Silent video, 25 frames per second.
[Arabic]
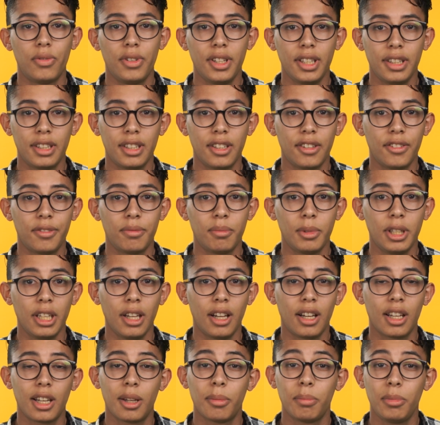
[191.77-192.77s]
29 ماي
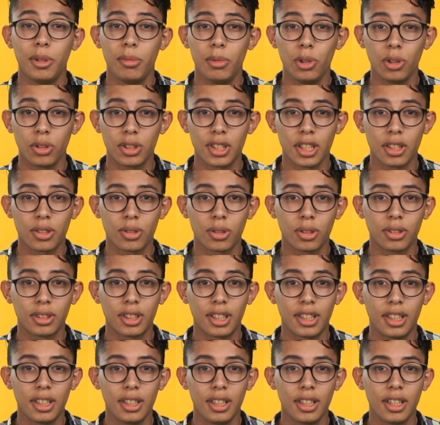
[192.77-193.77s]
على بيبليوتيك
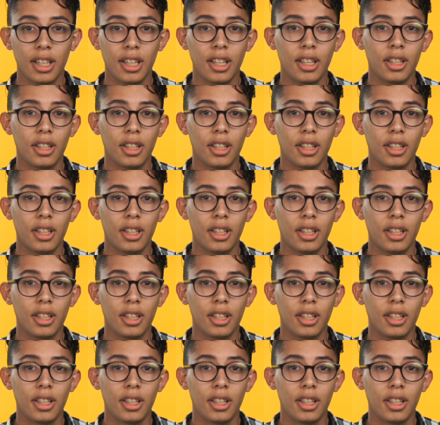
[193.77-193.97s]
سنترال